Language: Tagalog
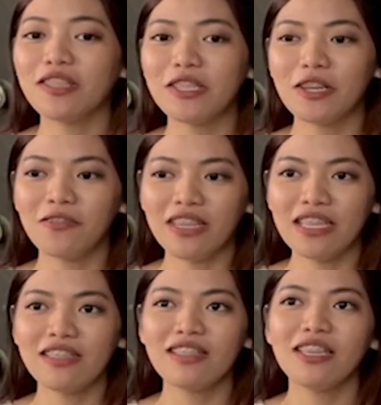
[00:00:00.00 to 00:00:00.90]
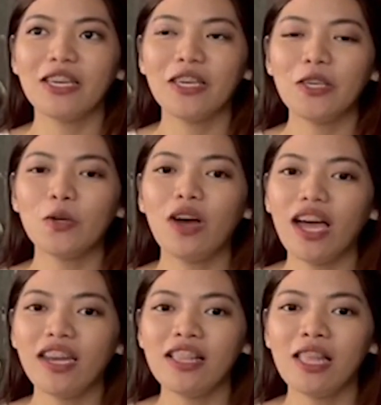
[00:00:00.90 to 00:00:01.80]
sa service, yung
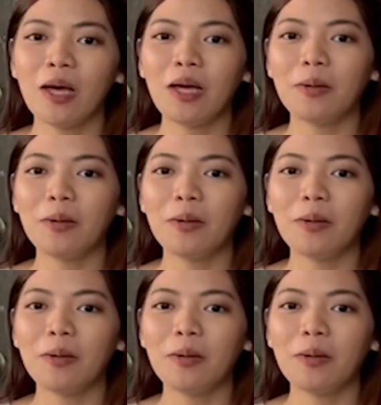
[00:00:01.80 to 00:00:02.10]
aral na